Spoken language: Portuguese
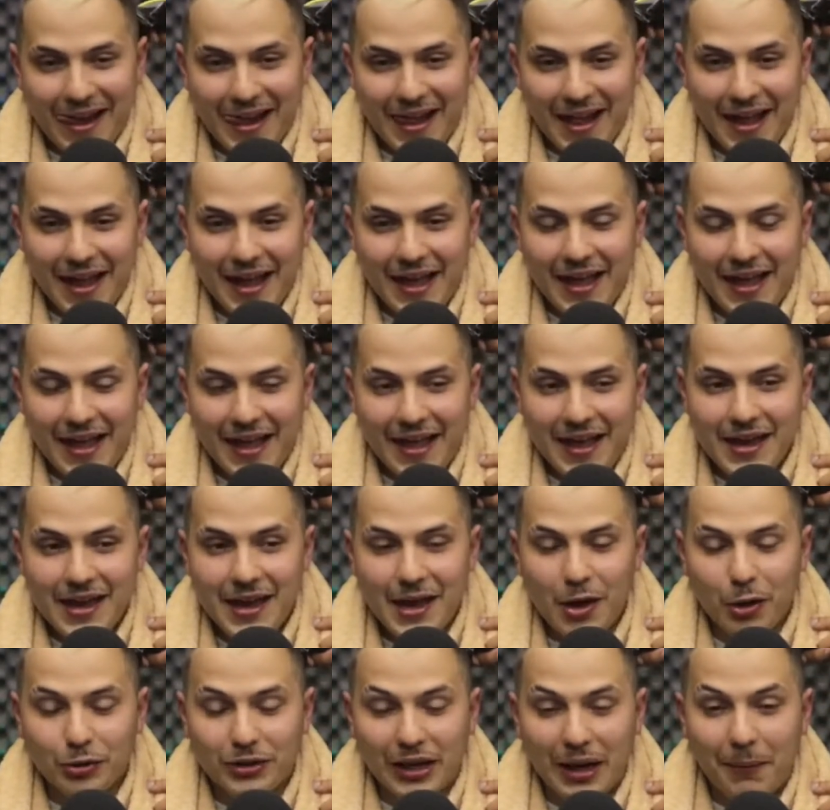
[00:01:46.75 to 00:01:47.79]
Deixa assim, cara.
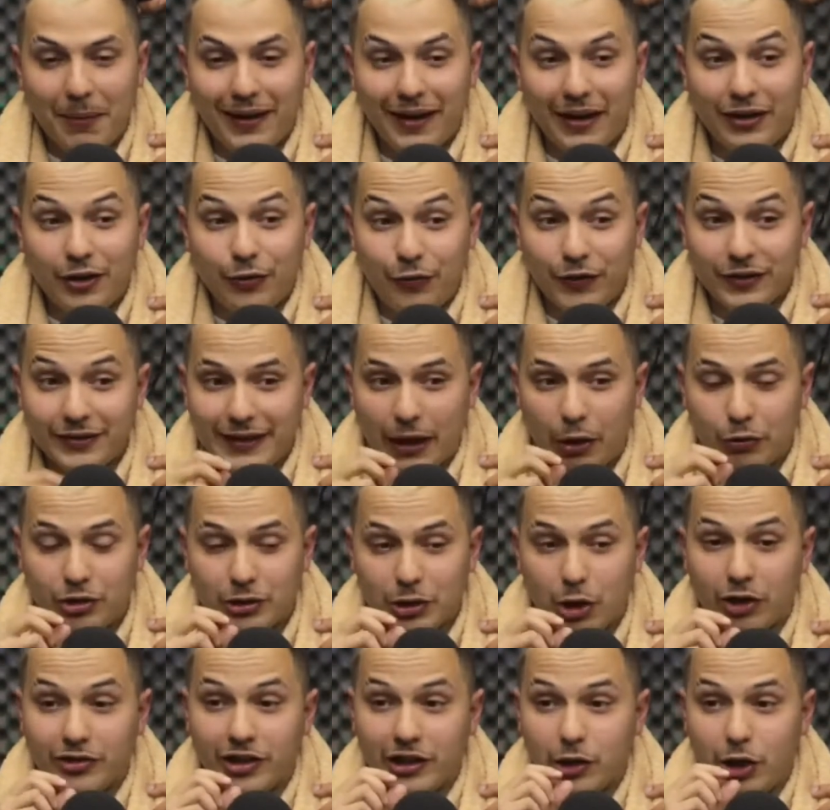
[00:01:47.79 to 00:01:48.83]
Eu trabalhei de fiscal de
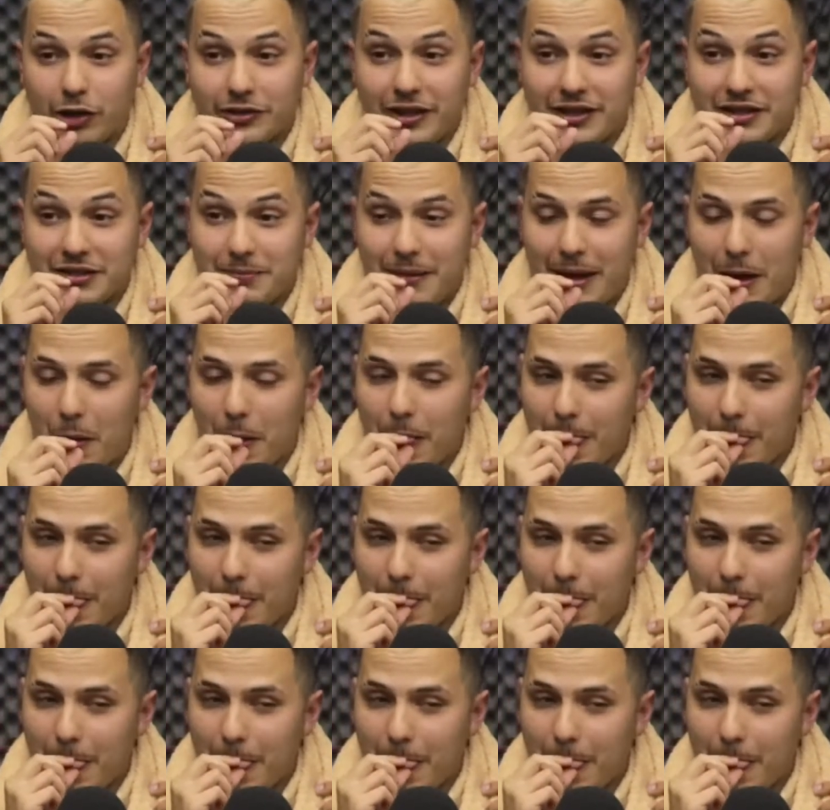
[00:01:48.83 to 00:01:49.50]
loja, Lojas Mel,